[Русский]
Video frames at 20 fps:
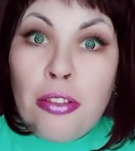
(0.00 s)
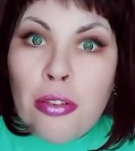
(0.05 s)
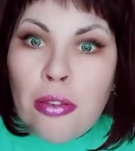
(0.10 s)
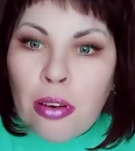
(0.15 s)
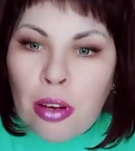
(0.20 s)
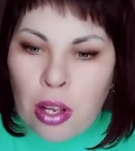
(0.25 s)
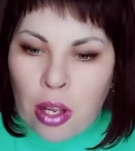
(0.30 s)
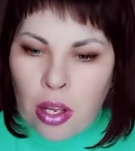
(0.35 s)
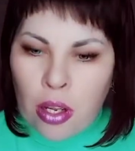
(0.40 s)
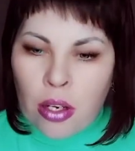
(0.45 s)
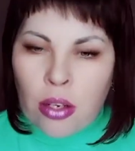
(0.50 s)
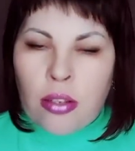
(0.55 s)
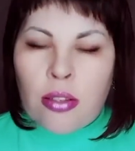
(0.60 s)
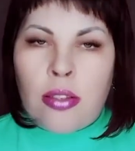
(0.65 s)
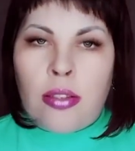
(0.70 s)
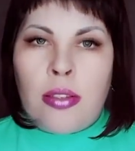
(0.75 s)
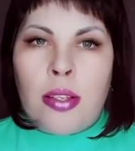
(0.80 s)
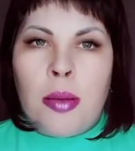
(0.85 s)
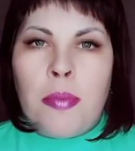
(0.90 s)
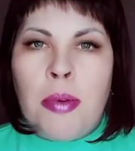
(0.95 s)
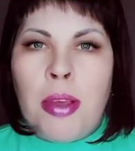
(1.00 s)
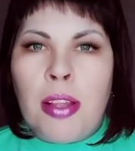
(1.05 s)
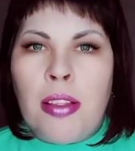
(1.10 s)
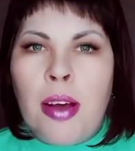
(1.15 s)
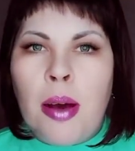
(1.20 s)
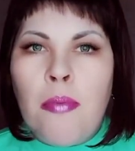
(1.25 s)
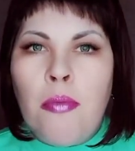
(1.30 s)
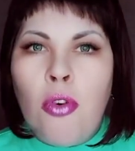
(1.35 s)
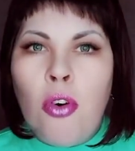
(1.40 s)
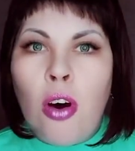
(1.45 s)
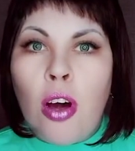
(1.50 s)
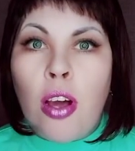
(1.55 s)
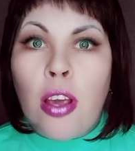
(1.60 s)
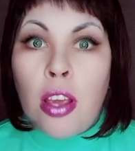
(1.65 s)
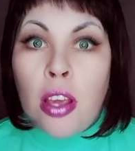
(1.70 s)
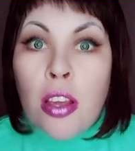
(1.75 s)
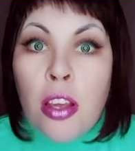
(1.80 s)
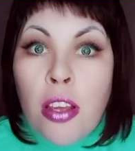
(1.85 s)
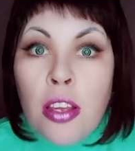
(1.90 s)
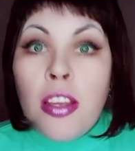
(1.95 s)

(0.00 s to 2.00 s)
ее к себе домой.